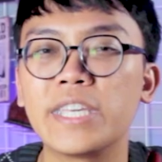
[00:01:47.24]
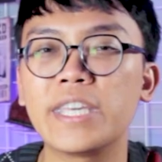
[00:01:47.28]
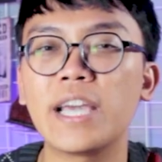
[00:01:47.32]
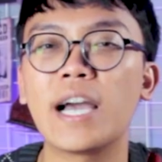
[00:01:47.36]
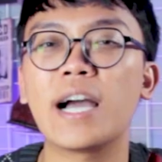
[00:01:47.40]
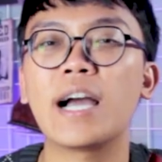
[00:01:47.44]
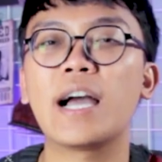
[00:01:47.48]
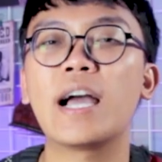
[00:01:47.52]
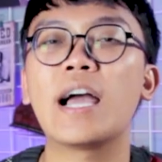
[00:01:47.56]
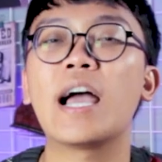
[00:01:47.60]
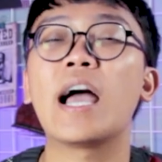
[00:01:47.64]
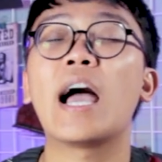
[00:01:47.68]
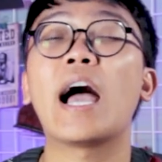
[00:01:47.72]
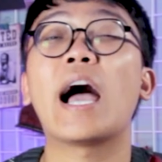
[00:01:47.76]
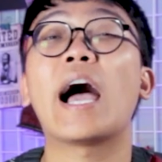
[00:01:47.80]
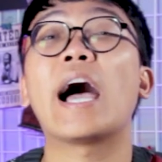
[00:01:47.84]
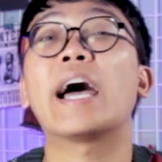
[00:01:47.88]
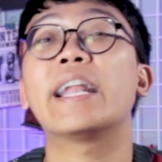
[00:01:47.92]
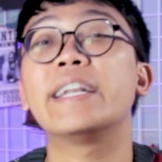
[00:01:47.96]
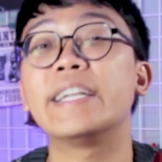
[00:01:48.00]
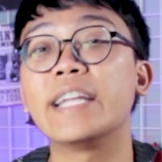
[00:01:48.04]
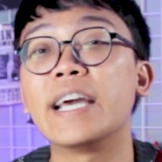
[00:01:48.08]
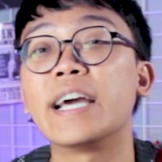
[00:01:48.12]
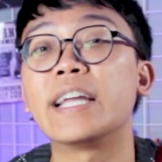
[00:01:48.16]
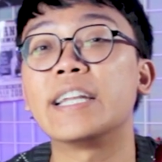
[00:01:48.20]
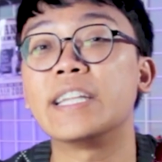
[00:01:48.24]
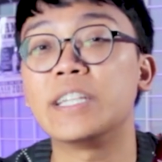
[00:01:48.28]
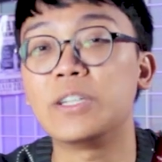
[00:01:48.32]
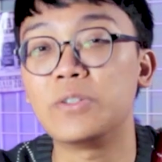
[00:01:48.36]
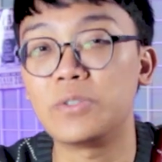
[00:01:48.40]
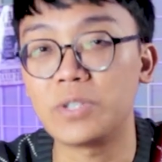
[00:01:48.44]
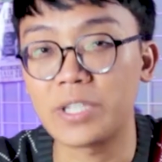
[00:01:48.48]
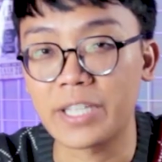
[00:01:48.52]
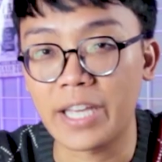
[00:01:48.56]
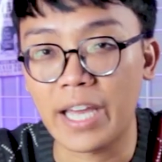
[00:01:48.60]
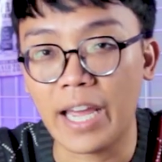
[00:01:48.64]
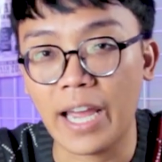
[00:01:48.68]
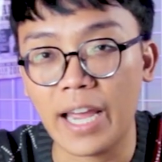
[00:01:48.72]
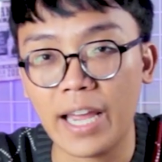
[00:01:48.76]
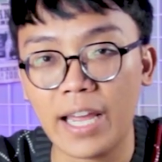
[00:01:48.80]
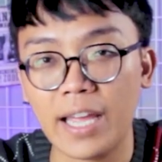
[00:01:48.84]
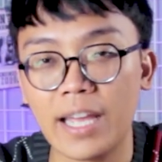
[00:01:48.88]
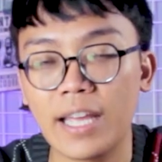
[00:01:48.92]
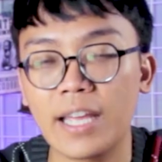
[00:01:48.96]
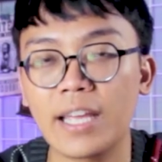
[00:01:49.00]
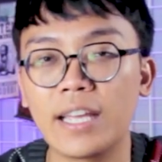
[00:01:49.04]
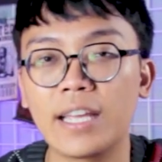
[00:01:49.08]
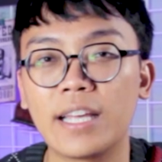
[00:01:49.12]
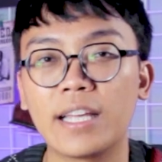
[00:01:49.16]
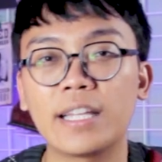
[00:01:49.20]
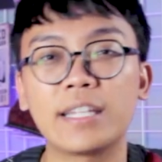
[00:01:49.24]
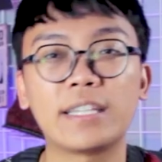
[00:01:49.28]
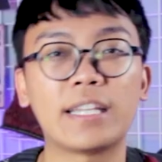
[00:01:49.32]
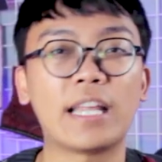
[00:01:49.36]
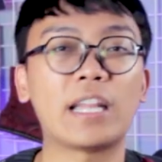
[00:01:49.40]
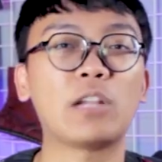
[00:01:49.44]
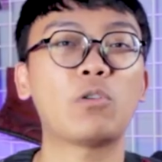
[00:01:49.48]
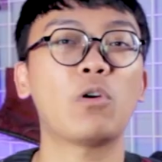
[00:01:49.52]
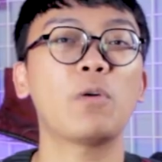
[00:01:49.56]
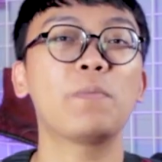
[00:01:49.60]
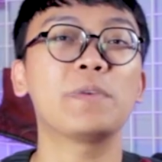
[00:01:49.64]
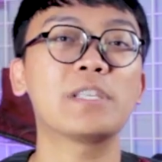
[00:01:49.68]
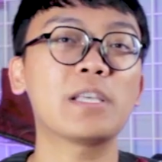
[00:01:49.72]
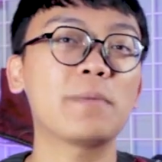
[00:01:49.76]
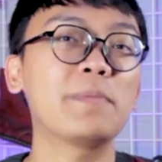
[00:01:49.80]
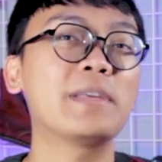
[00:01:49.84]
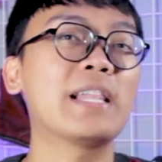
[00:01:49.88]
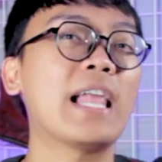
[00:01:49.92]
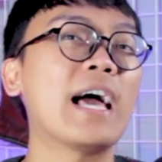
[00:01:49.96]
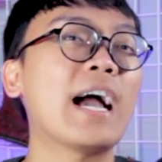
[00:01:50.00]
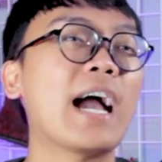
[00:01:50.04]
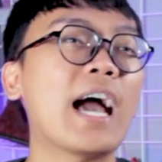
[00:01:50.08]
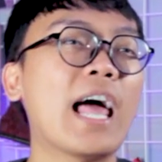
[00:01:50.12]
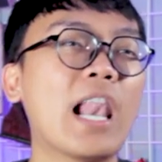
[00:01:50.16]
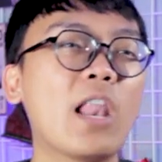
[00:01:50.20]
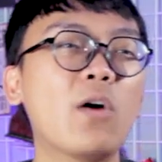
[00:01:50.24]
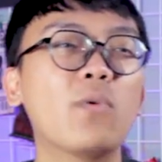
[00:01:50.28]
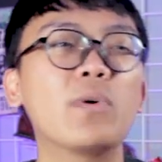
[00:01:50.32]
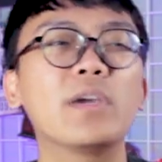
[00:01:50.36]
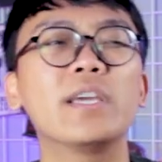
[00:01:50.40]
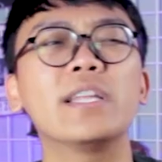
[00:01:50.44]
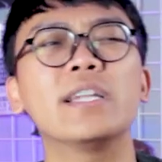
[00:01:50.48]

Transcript: yang ada di dunia. Dan gue bisa bilang kalau